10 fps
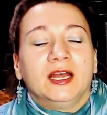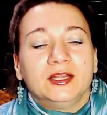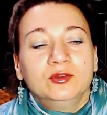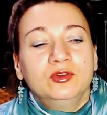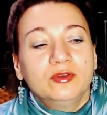
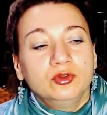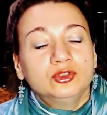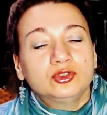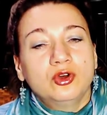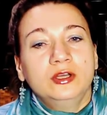Ну, говорю, ну
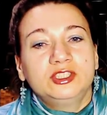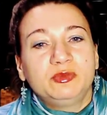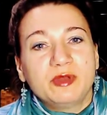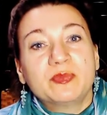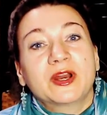что,
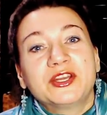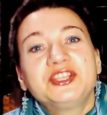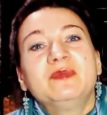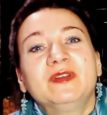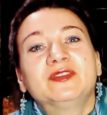теперь
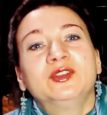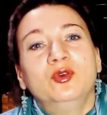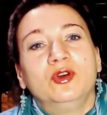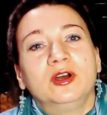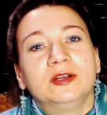прочти мне
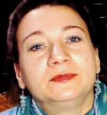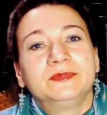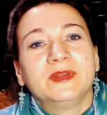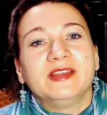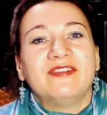слух.
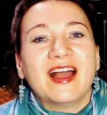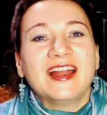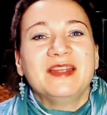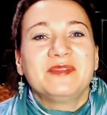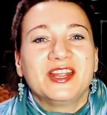И
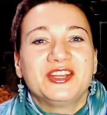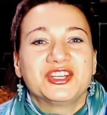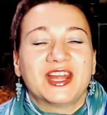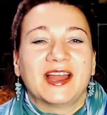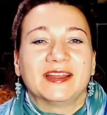Ваня мне
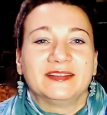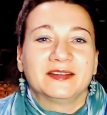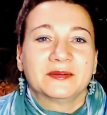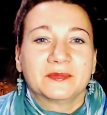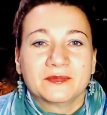читает.
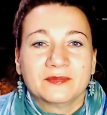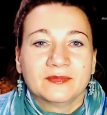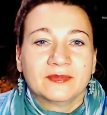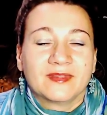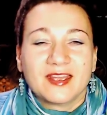
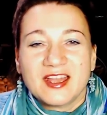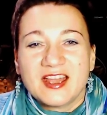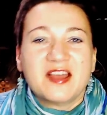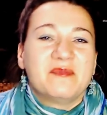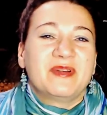
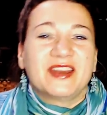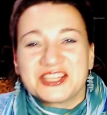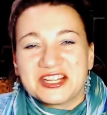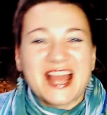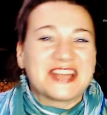
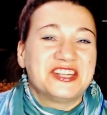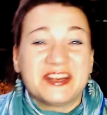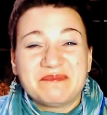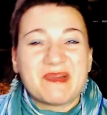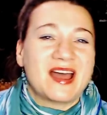Пришла
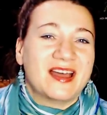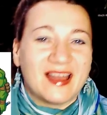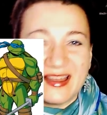черепаха,